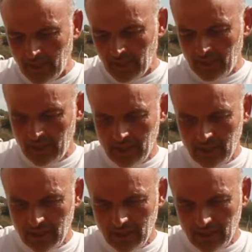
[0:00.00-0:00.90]

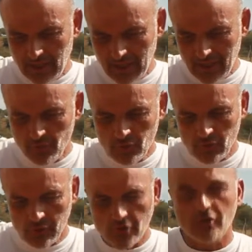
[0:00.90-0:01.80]
eh, il, lavoro,
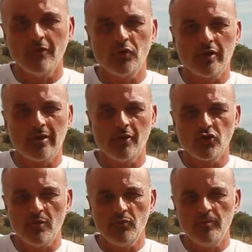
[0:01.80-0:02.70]
il, nostro lavoro di
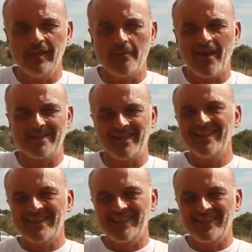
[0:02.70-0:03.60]
archeologia pubblica passa
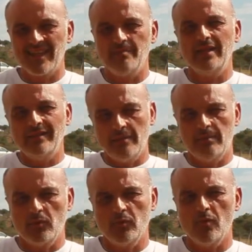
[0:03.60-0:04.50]
essenzialmente in
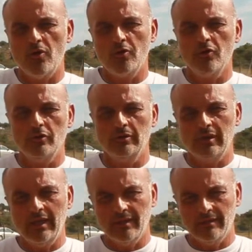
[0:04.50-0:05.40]
primo luogo
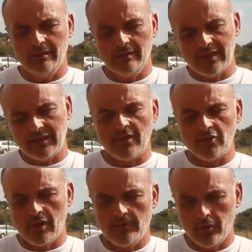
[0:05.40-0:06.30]
in, eh,
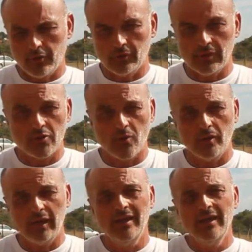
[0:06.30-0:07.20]
attraverso il rapporto con le
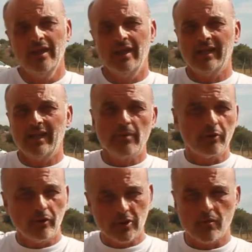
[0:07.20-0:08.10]
scuole, il
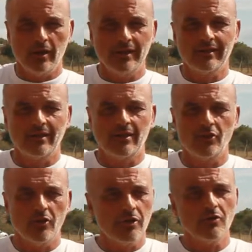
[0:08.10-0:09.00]
rapporto con le scuole del
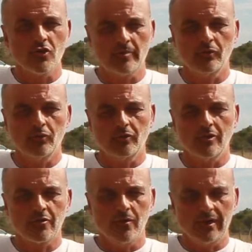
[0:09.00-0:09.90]
territorio, soprattutto
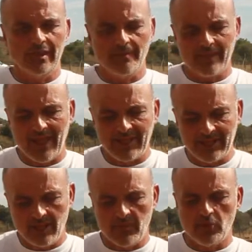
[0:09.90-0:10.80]
le scuole elementari,
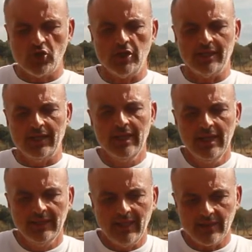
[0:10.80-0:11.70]
i principi
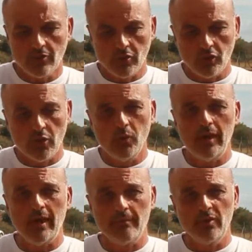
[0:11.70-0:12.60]
dell'istruzione
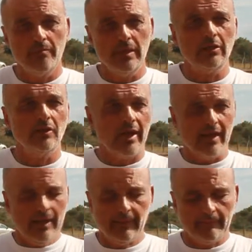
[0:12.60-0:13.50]
qui a Piombino,
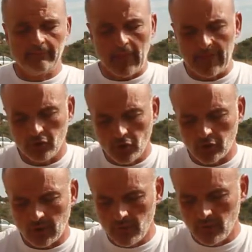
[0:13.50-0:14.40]
a, a
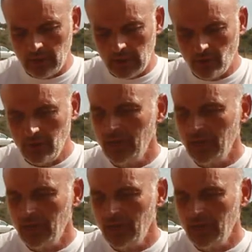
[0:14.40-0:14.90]
Diotorta, a Piombino.